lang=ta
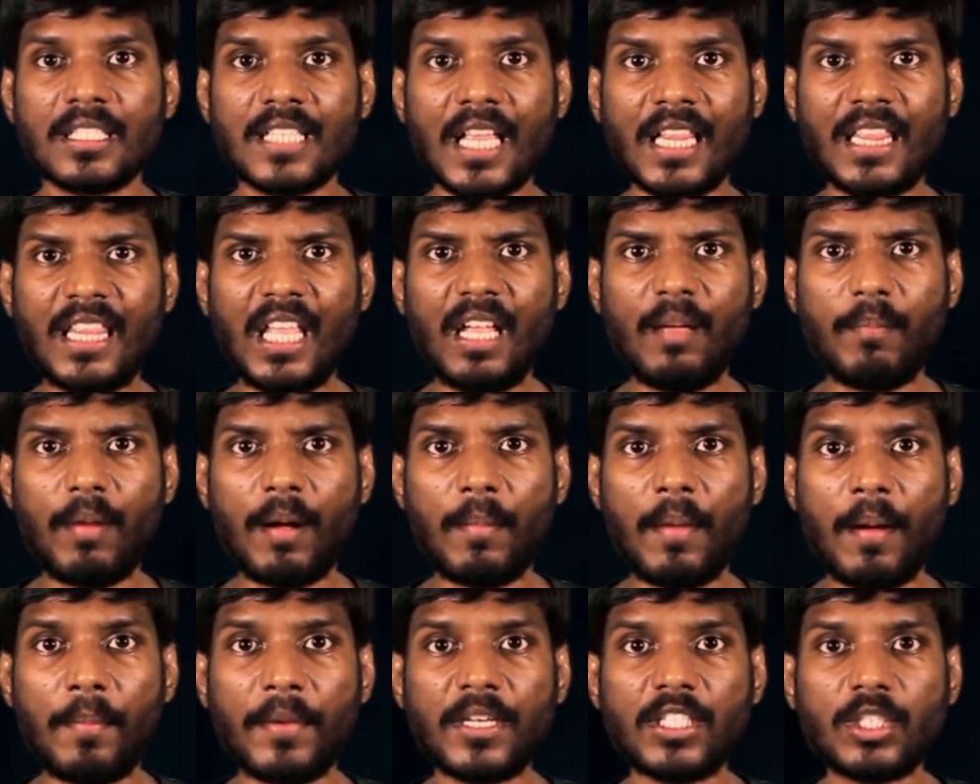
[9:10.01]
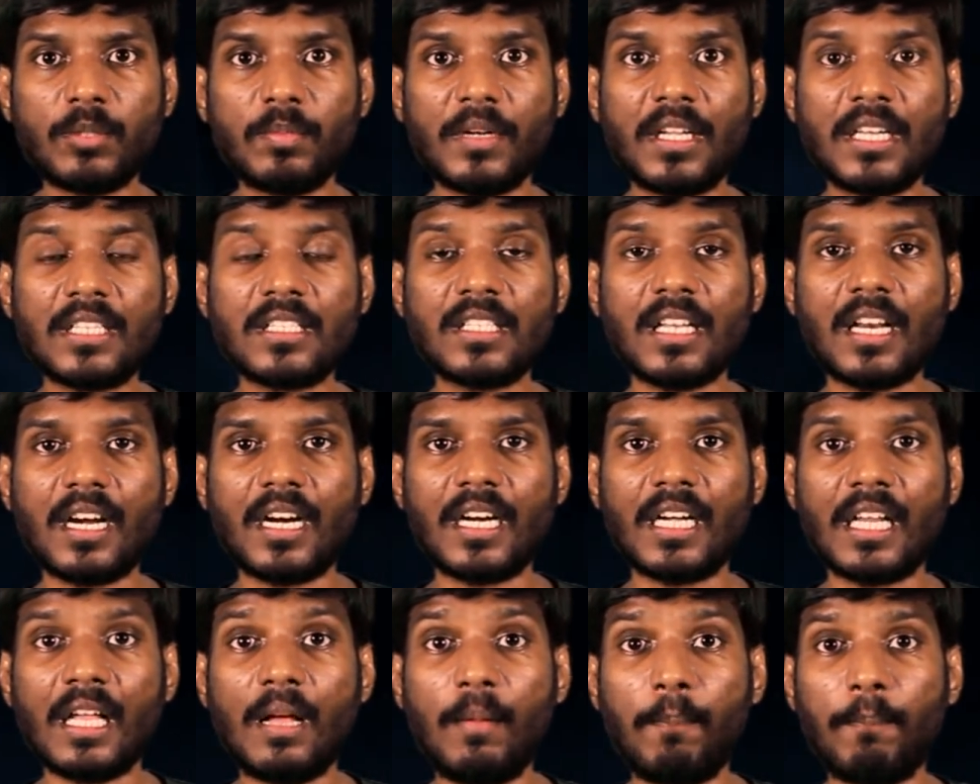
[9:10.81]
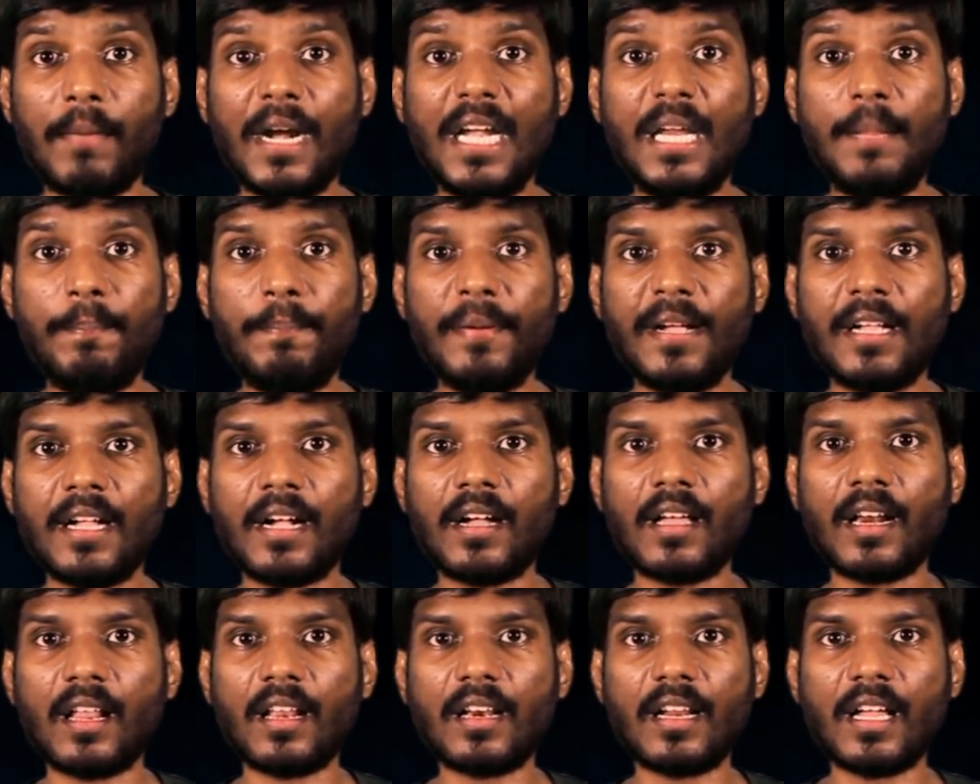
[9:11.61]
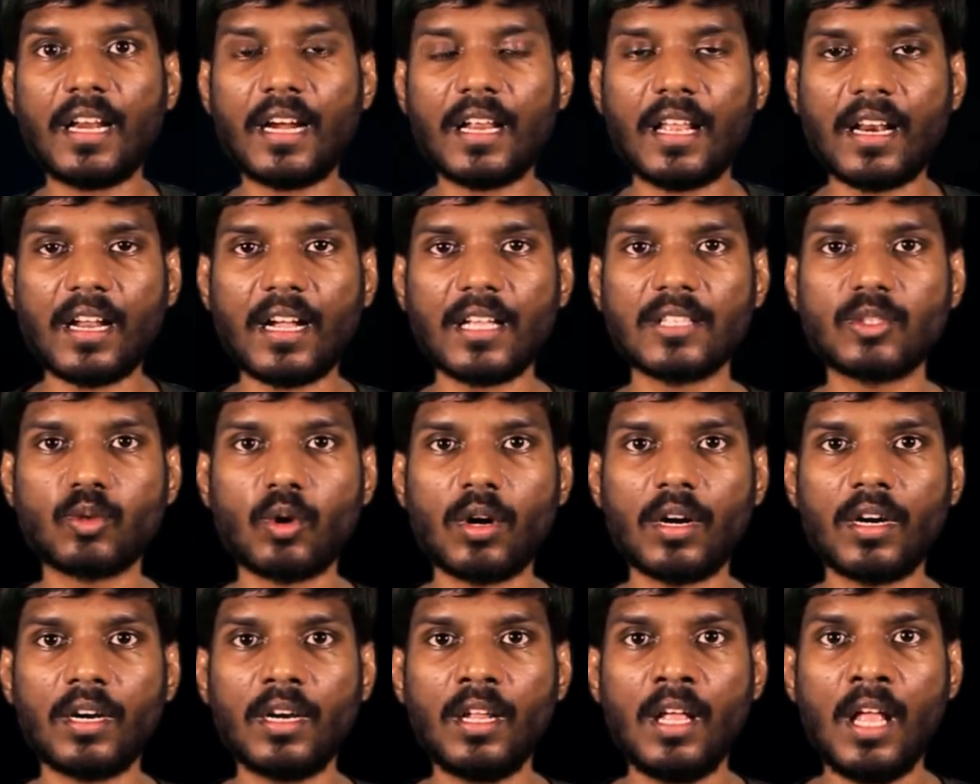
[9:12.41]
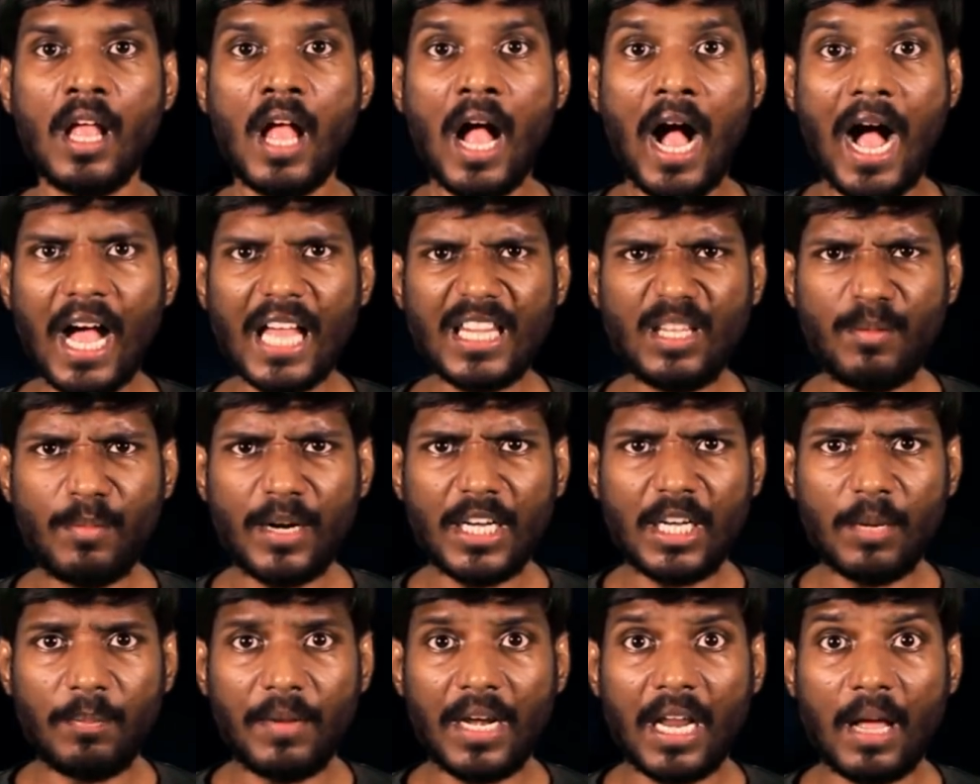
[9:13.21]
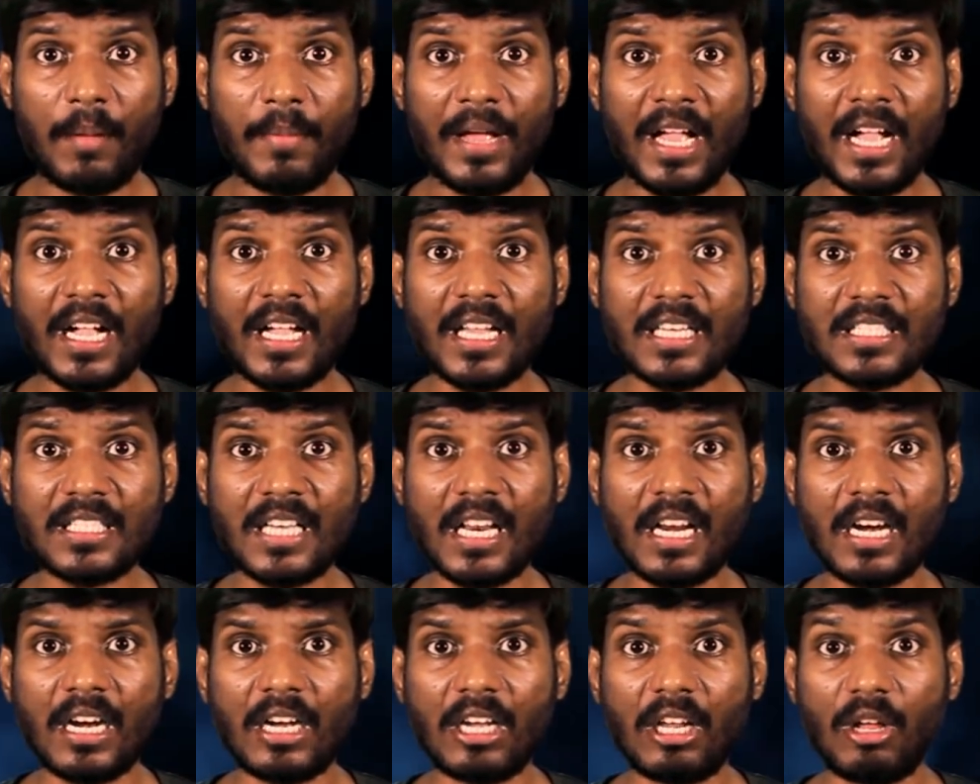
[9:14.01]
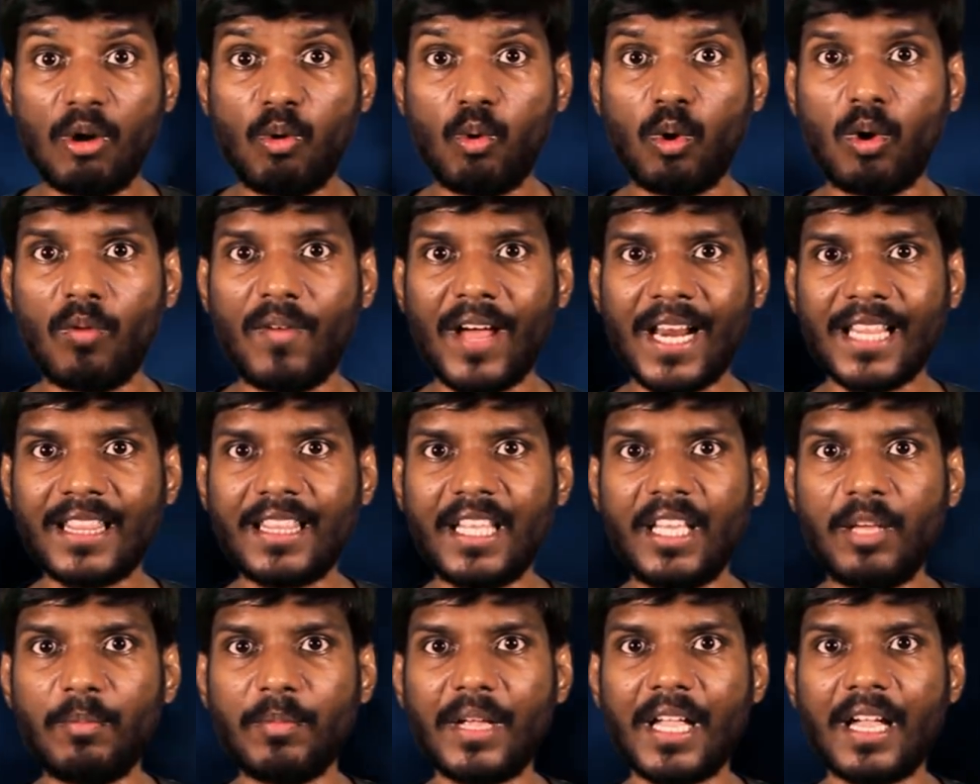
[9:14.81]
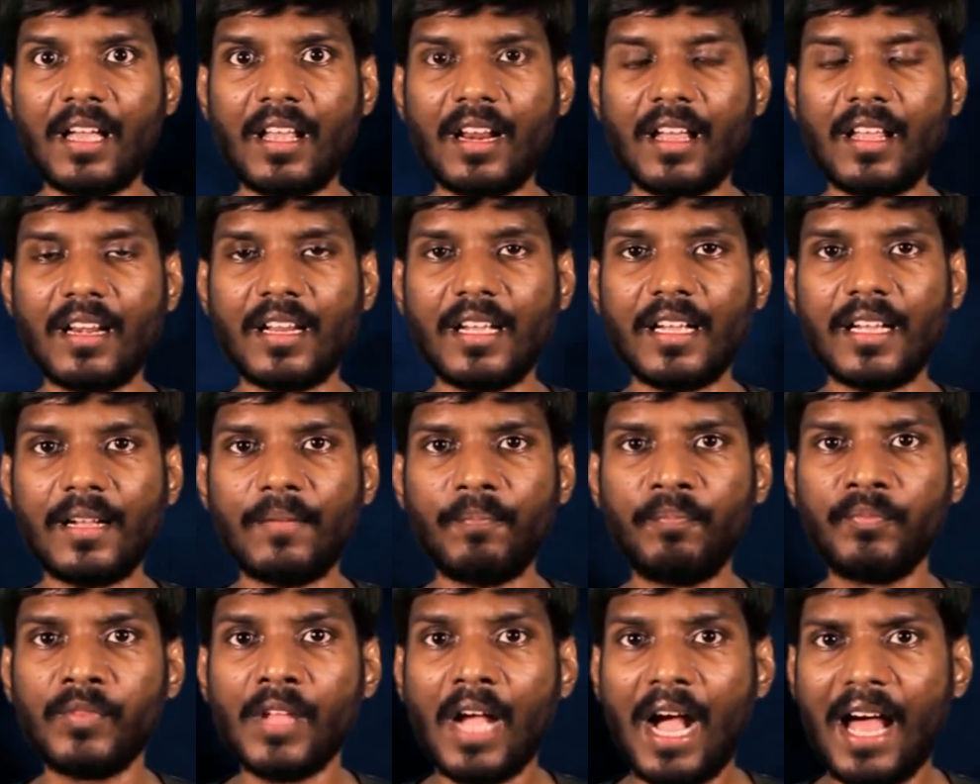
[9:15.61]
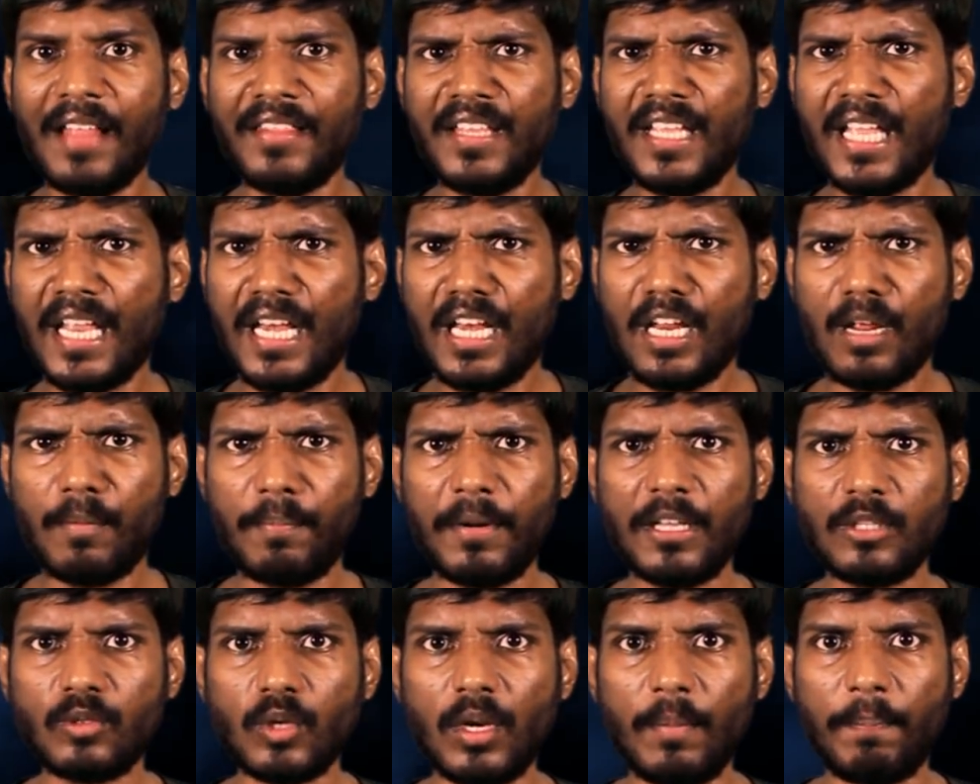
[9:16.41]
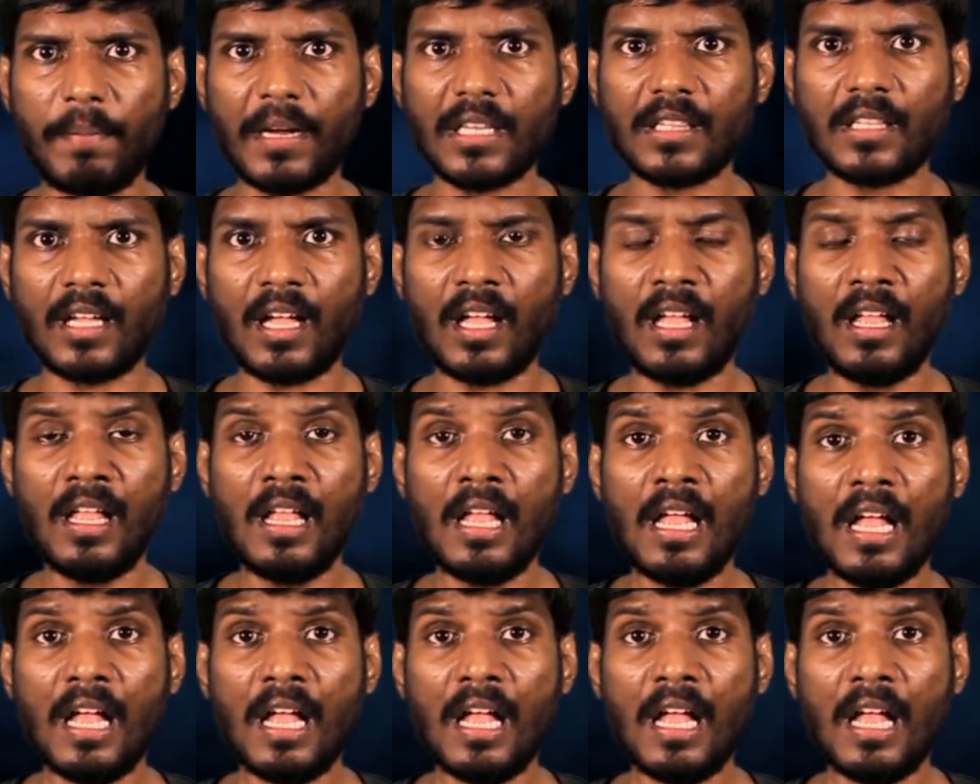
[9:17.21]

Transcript: சத்தியபாமா மற்றும் கிருஷ்ணர்கிட்ட மன்னிப்பு கேட்குறாருங்க நரகாசுரன் அது மட்டும் இல்லாமல் கிருஷ்ணர்கிட்ட ஒரு வரத்தையும் கேட்குறாருங்க அது என்ன அப்படின்னு சொல்லி பார்த்தா